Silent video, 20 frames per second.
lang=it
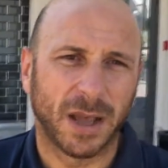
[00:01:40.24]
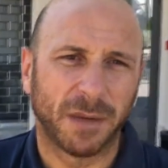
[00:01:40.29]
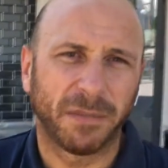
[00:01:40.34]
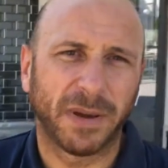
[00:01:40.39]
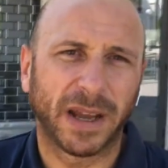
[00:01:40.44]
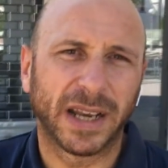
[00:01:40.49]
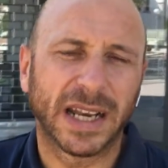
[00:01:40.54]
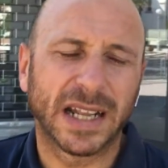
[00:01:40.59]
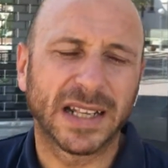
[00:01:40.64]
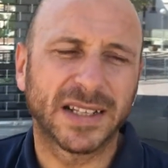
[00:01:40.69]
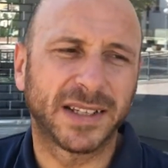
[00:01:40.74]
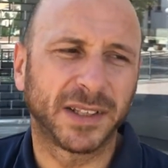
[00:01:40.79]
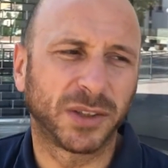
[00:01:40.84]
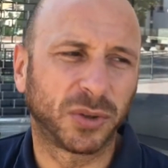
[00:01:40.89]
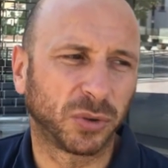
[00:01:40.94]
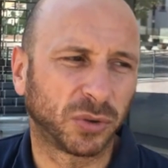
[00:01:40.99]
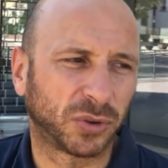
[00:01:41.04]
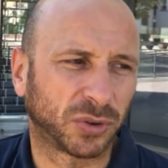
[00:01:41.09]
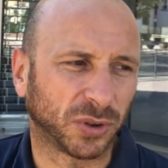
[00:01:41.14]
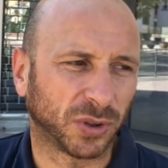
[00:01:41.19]
Beh,
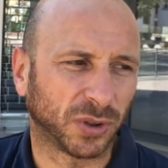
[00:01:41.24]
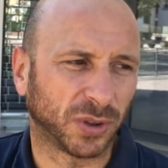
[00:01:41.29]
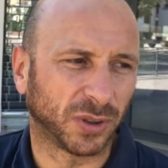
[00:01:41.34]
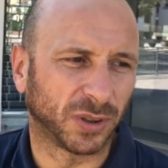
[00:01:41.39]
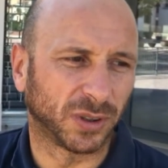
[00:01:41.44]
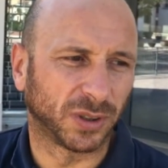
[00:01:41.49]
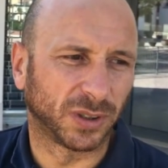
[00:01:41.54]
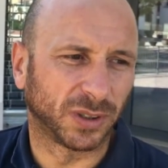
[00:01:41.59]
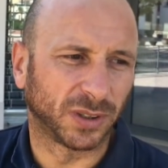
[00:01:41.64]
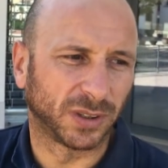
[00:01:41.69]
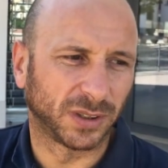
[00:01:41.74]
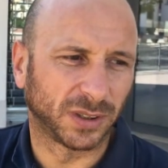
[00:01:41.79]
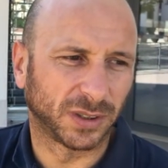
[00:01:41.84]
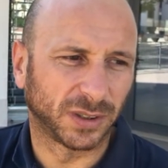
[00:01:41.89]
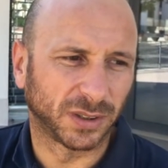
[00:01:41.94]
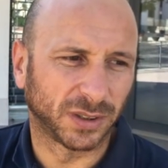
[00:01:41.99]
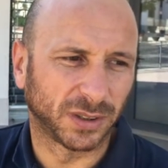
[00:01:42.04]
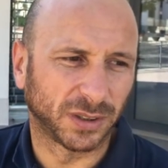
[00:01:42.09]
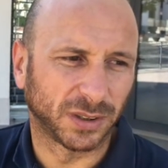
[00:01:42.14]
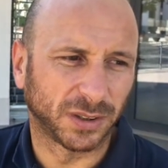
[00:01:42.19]

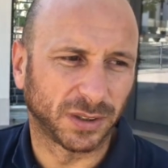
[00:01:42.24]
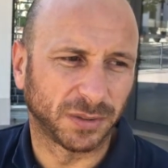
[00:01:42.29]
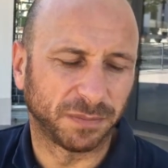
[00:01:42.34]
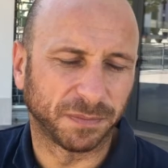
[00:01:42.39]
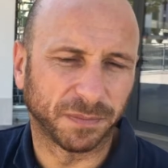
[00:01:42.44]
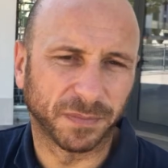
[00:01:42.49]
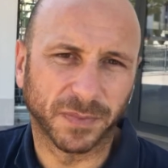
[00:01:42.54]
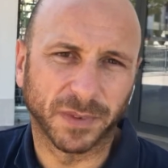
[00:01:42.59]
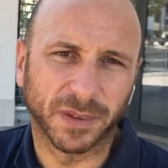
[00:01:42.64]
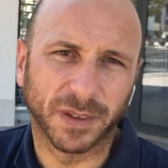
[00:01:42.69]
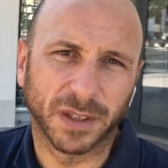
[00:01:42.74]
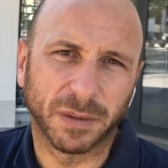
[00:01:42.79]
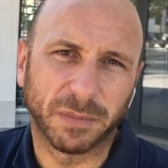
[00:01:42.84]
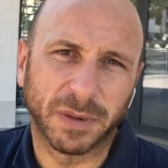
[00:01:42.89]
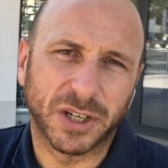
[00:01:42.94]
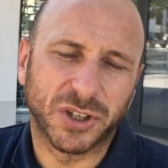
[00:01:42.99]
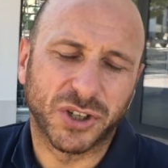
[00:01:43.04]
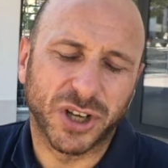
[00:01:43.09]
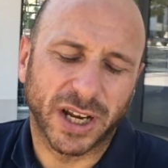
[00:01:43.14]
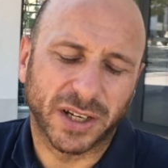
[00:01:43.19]
innanzitutto eh, di
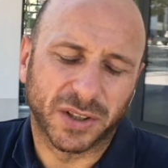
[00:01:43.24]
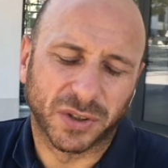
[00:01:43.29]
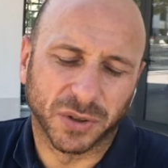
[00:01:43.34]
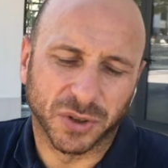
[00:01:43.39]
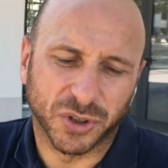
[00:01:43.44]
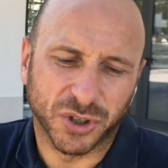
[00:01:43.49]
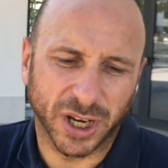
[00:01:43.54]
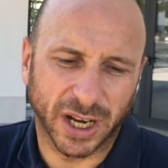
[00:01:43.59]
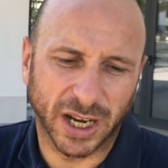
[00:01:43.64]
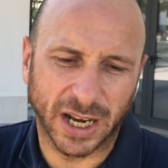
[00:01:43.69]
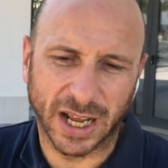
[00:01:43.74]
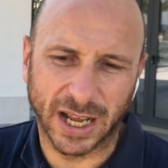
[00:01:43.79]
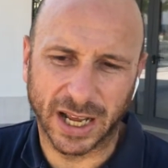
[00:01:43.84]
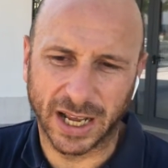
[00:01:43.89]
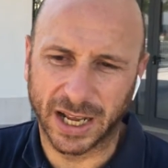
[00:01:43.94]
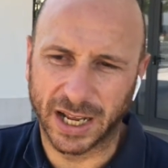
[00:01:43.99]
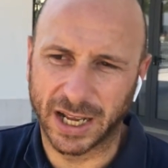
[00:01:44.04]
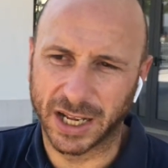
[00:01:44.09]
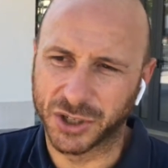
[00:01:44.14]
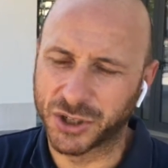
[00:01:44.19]
per certo c'è,
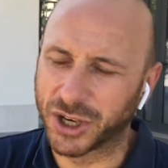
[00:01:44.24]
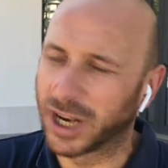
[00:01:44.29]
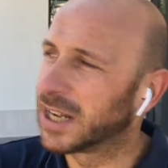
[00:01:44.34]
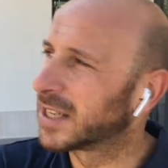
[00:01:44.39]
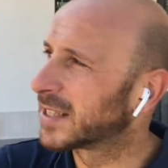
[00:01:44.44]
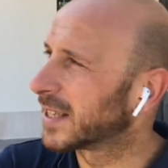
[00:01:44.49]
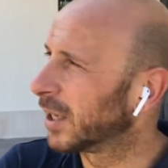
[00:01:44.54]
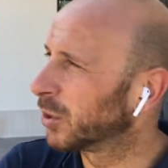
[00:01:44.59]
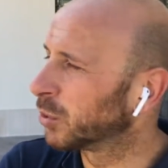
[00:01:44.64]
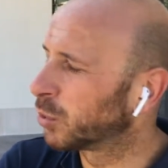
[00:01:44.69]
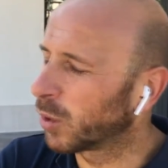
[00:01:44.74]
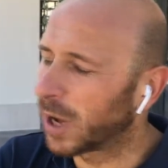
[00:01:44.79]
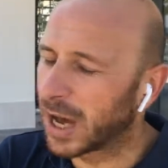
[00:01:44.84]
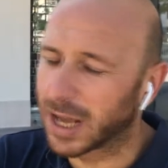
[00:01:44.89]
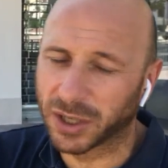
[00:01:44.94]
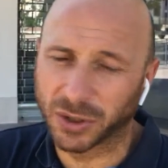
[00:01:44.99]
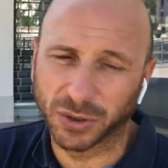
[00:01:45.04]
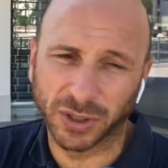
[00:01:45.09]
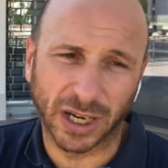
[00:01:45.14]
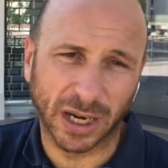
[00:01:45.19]
la, c'è, il
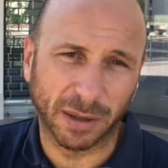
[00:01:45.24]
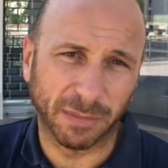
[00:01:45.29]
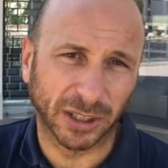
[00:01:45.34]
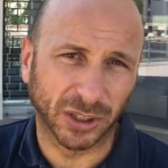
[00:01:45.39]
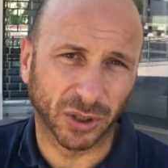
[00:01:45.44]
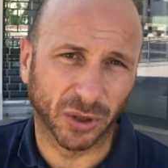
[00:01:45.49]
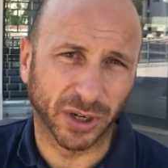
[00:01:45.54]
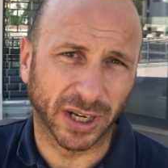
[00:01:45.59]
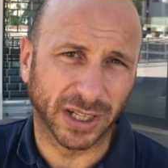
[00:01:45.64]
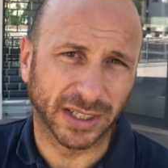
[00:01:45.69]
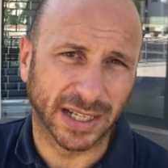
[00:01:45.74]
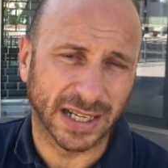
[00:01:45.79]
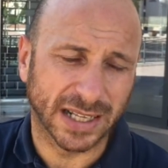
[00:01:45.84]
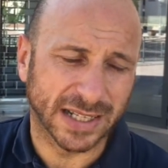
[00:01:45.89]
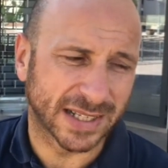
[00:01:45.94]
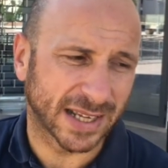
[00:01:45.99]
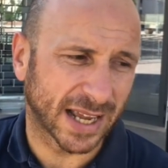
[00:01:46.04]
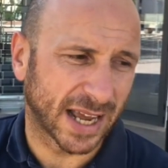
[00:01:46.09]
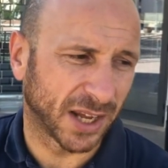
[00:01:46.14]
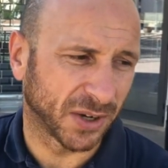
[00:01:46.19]
santuario della Madonna di
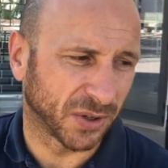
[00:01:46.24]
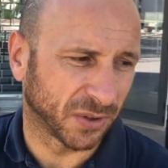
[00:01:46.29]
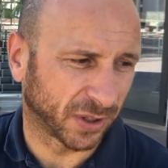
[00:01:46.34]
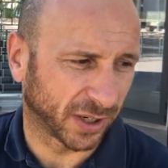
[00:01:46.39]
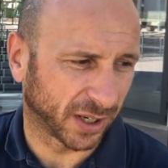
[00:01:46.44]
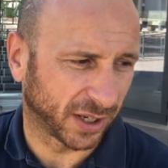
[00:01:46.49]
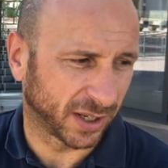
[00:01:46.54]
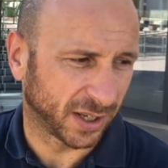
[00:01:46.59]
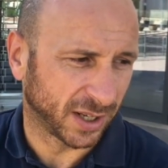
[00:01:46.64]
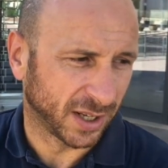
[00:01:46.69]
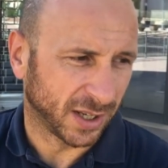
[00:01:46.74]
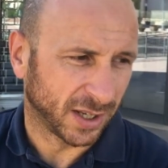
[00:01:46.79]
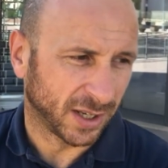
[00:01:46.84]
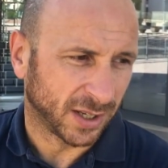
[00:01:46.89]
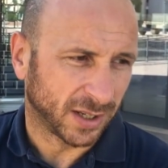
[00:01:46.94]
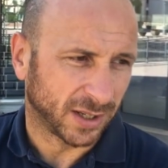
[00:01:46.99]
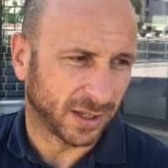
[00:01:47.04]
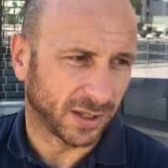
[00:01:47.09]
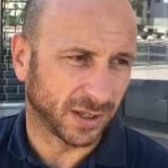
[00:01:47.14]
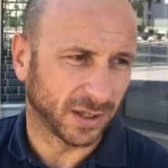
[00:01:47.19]
Anzano che
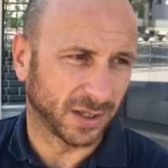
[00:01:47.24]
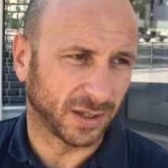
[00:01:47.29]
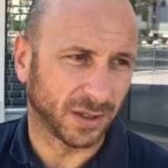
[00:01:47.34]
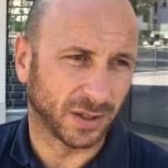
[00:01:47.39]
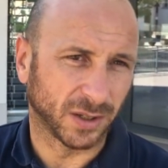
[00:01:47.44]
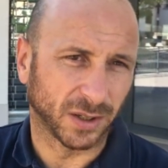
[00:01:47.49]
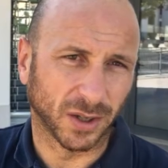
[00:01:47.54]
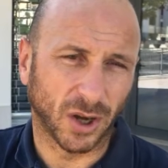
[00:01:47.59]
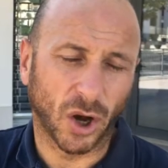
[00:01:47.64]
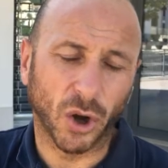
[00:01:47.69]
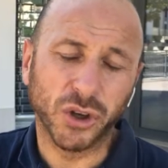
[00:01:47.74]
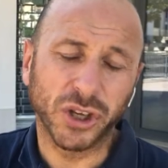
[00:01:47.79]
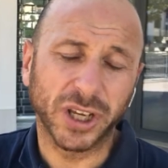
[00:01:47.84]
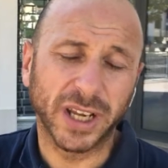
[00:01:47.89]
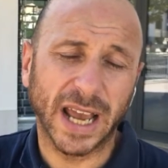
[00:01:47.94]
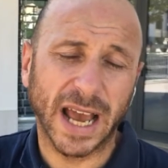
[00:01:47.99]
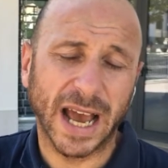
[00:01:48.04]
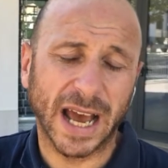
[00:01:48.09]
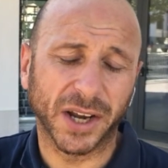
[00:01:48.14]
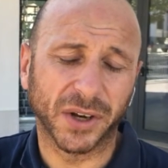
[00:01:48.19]
eh,
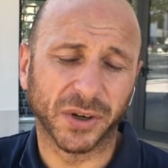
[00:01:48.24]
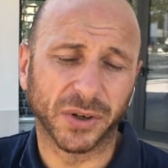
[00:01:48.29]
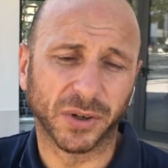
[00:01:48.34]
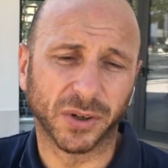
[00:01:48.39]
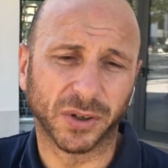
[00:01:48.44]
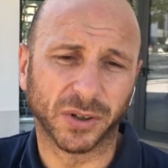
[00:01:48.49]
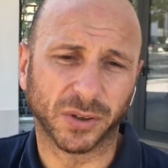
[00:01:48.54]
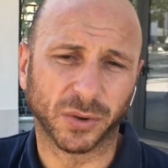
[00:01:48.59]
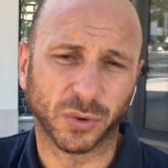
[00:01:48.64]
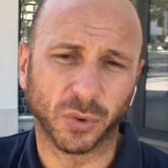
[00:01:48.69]
ogni anno